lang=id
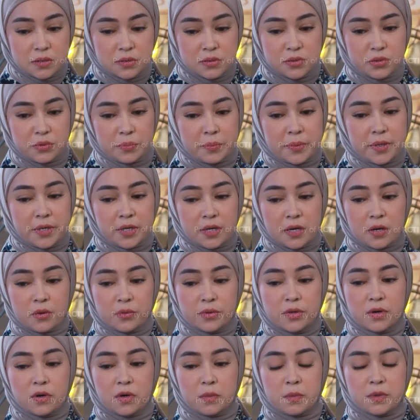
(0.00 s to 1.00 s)
Cuma ya
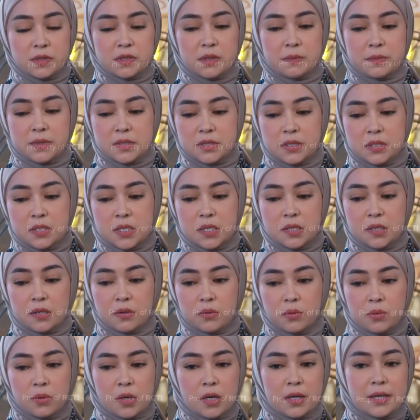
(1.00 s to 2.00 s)
aku udah ngomong sama Zidane,
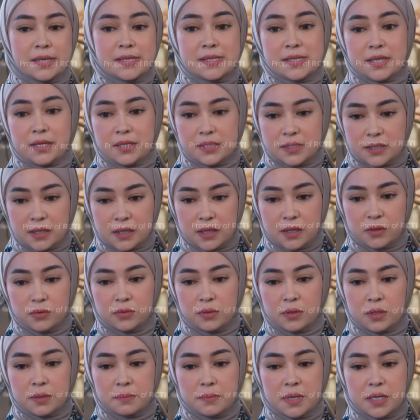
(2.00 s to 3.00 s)
aku akan cari cara
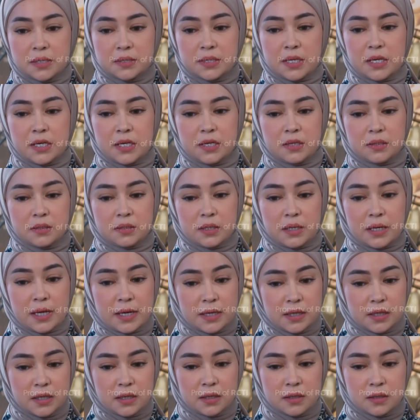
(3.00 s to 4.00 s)
untuk ngebatalin ke
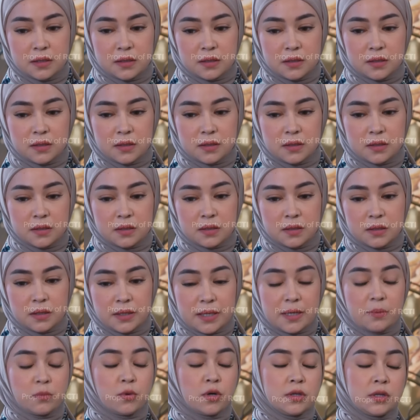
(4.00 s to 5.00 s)
London.
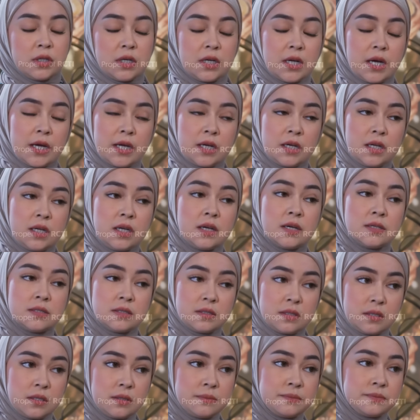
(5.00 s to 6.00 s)
Ya buat nenangin dia
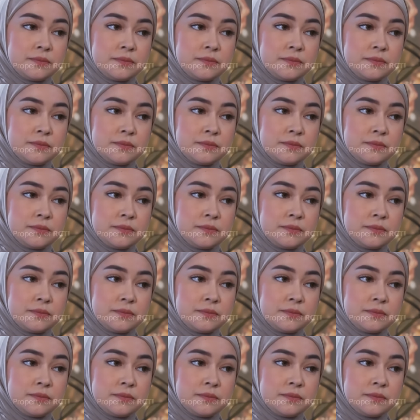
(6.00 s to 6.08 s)
sih.